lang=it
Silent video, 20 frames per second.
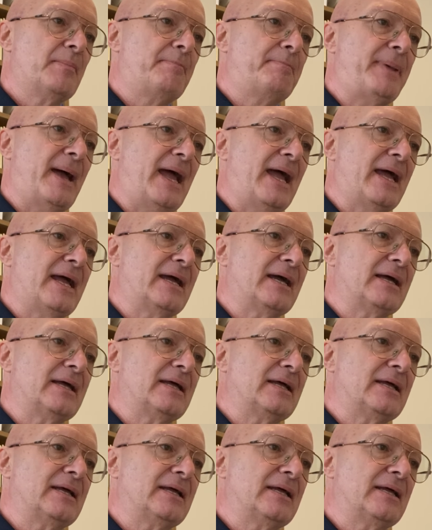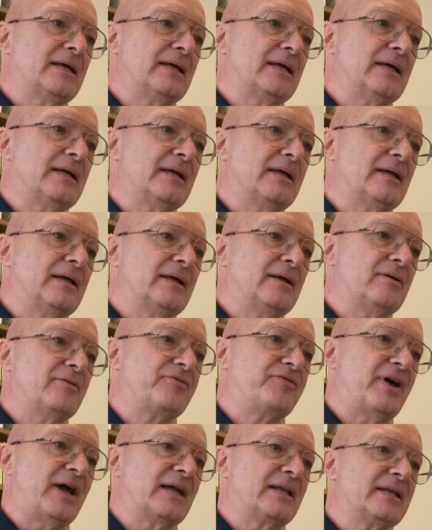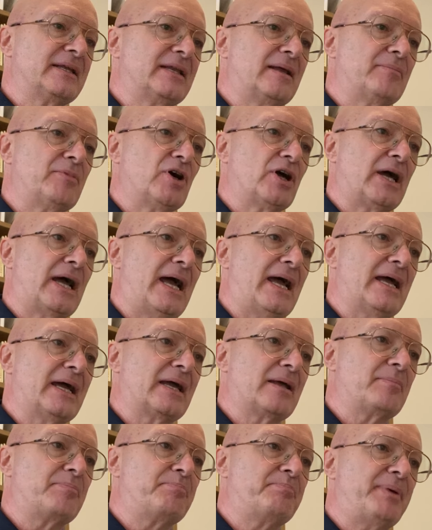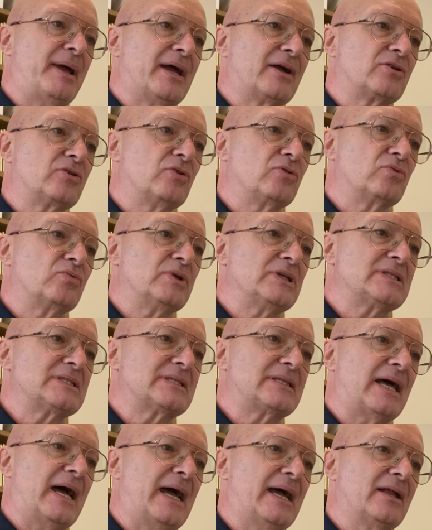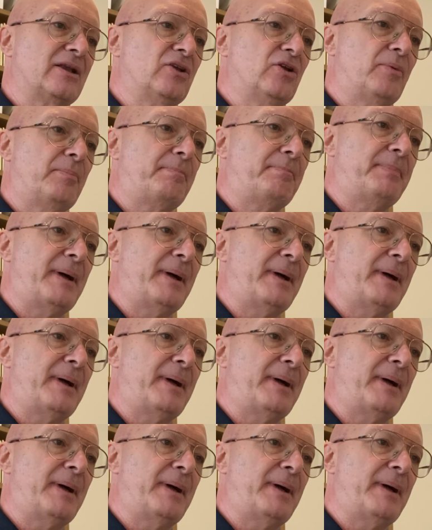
per eh, farlo innamorare, per conquistarlo,